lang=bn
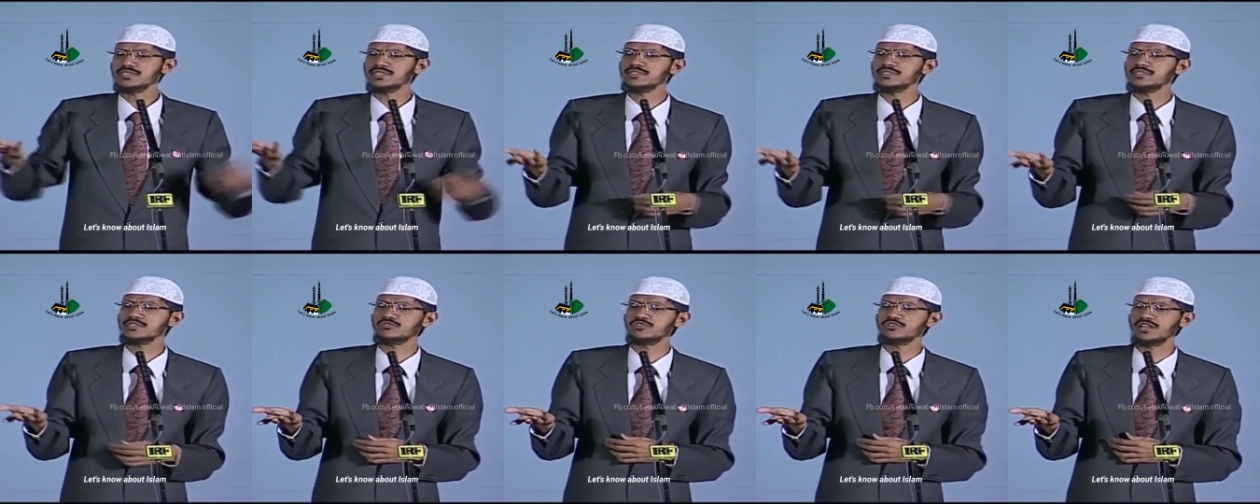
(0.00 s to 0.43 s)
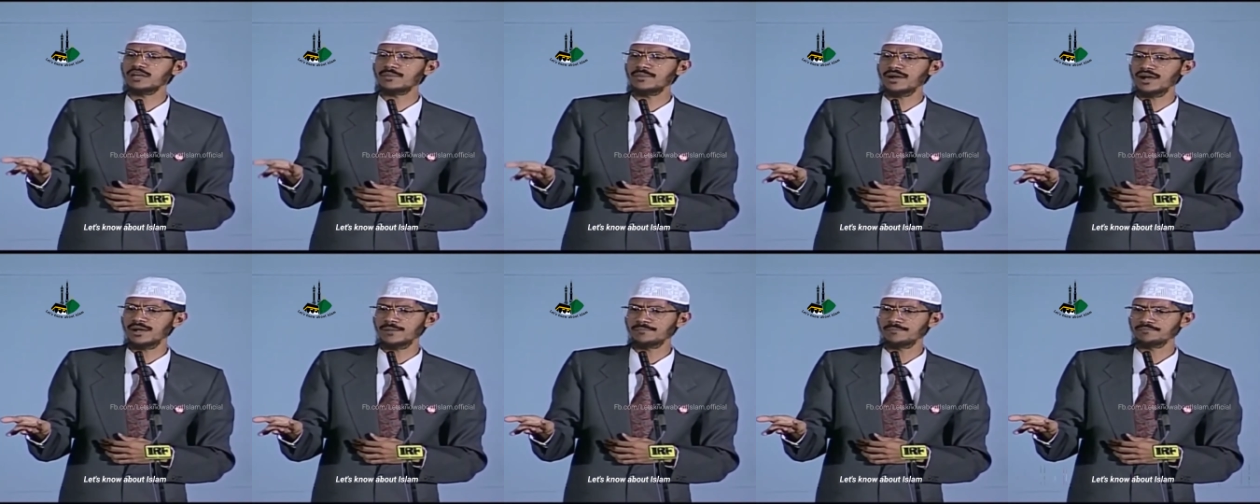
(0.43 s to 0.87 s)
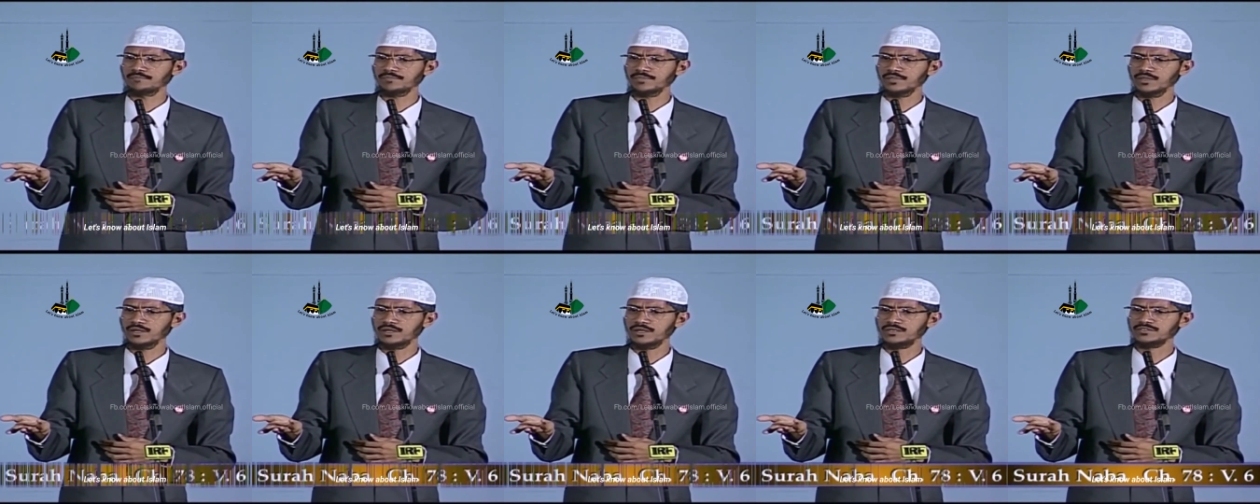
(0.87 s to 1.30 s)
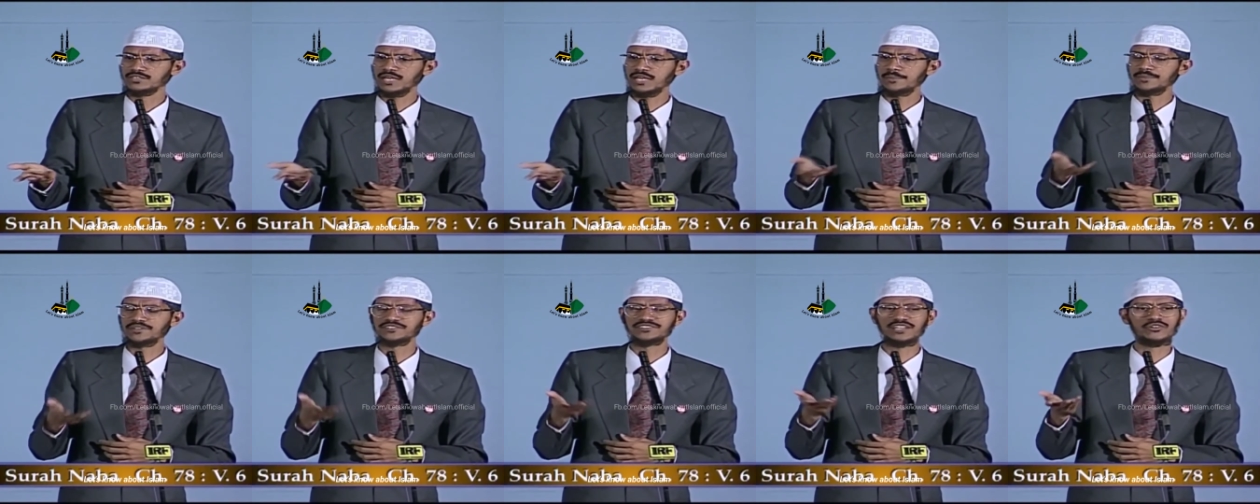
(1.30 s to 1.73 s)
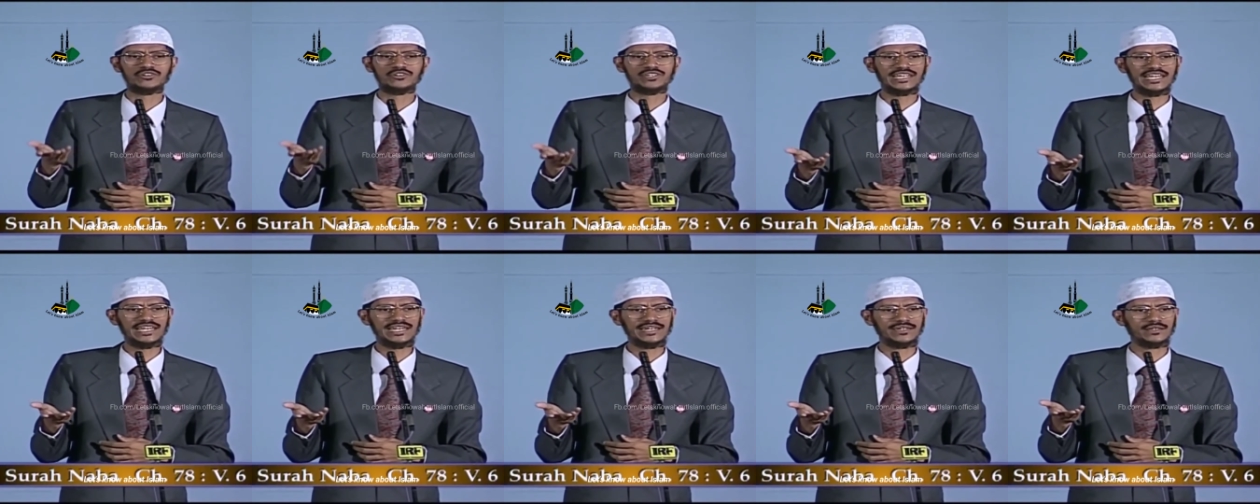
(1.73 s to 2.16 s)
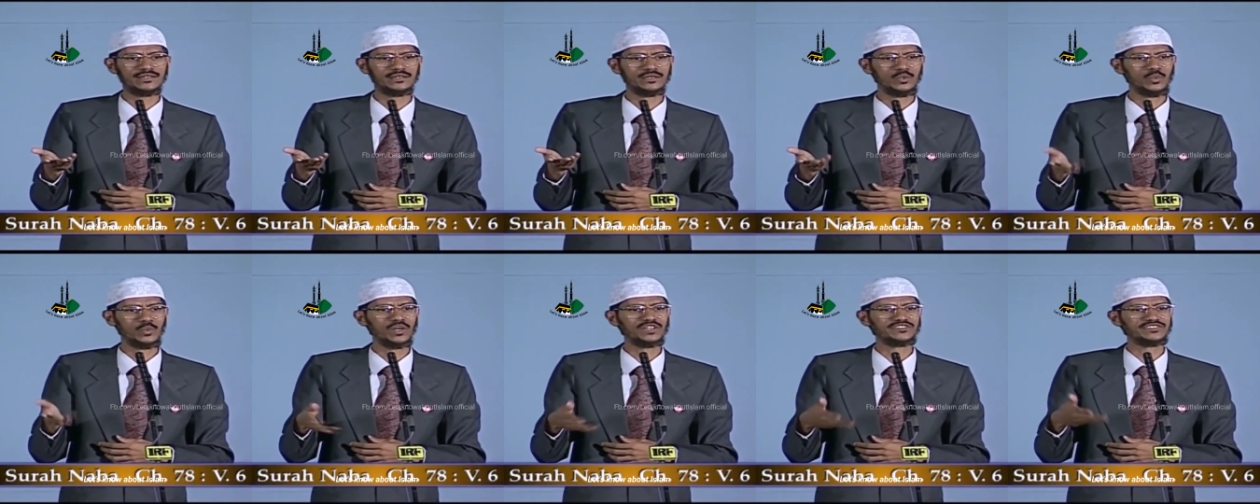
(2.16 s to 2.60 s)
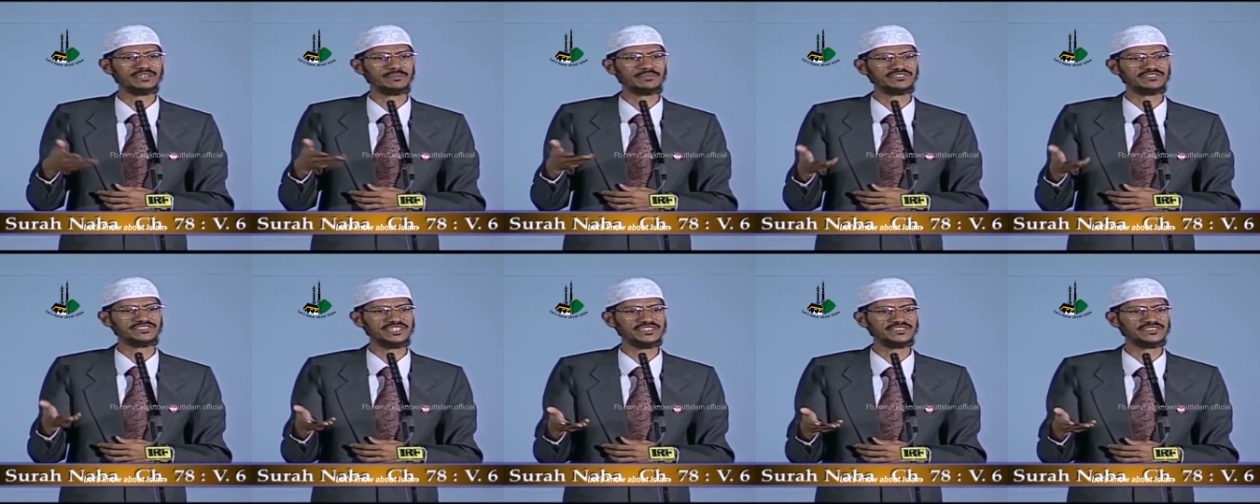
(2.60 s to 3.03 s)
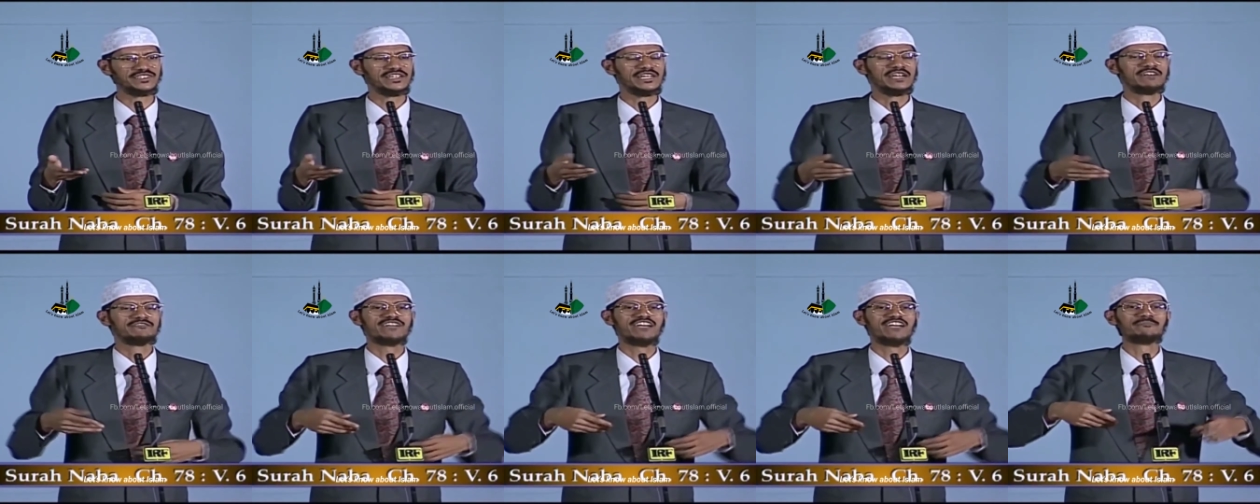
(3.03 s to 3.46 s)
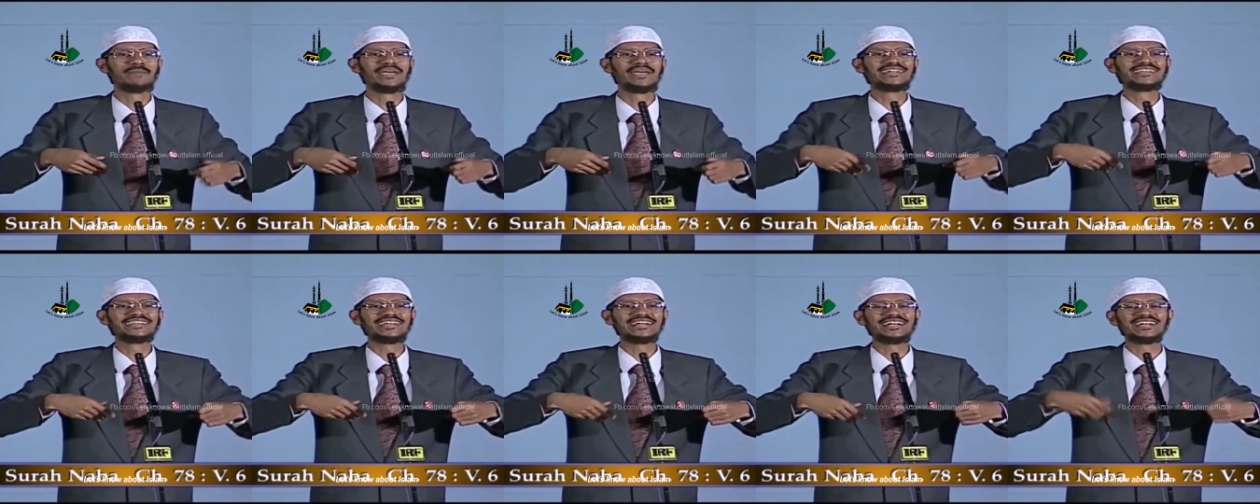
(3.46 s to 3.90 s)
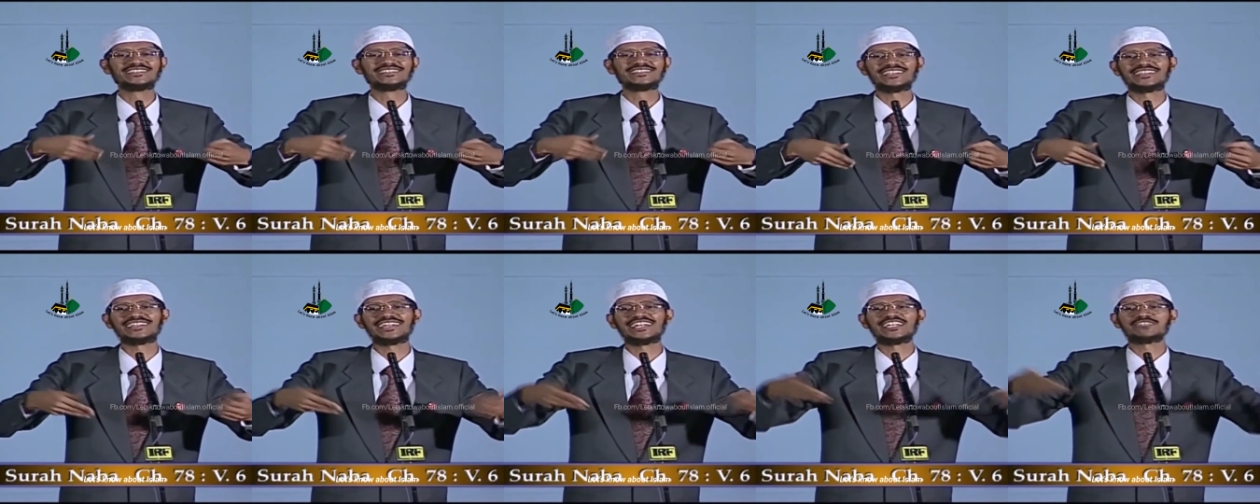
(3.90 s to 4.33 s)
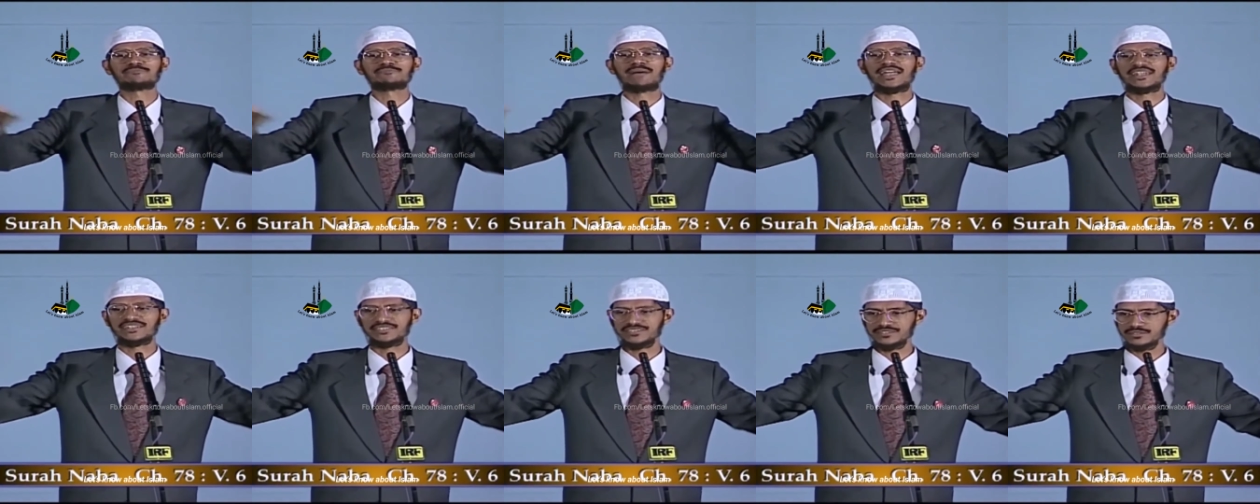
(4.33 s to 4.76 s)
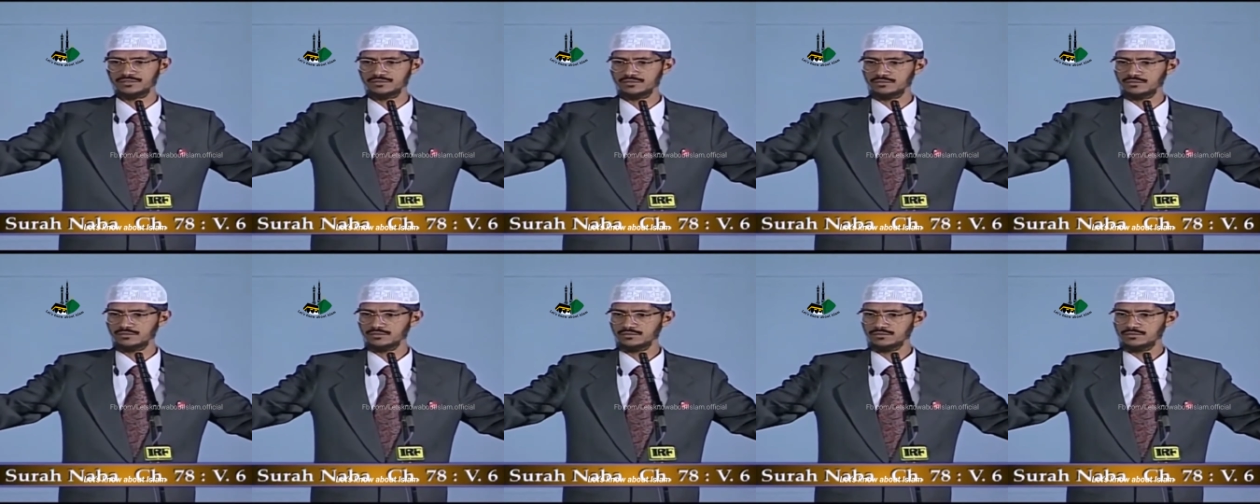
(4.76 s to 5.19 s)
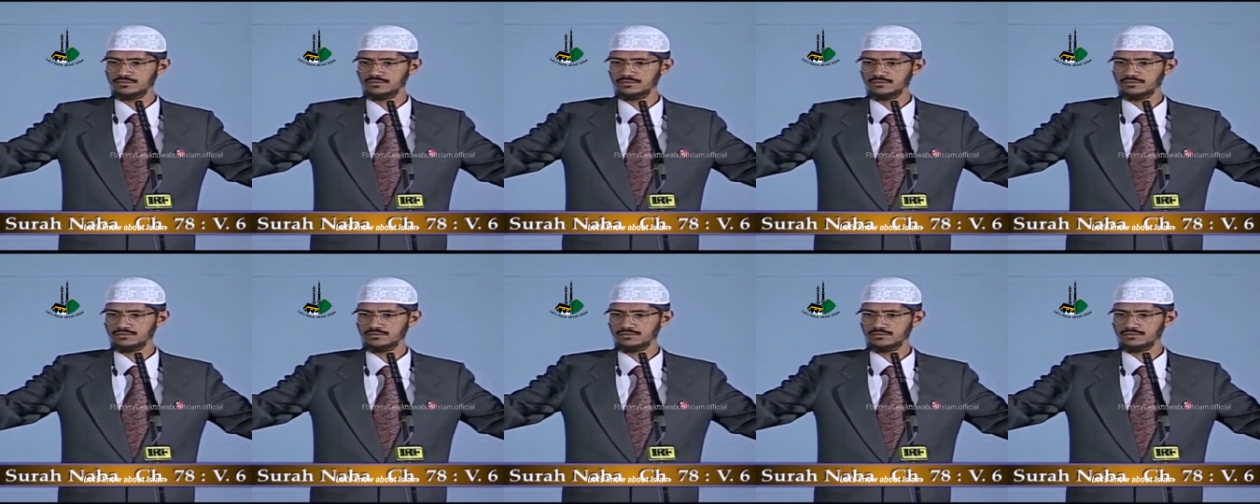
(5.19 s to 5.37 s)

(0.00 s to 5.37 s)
পবিত্র কোরআনে সুরান নাবাদ ছয় নম্বর আয়াতে উল্লেখ করা হয়েছে যে আল্লাহ ভূমিকে করেছেন বিস্তৃত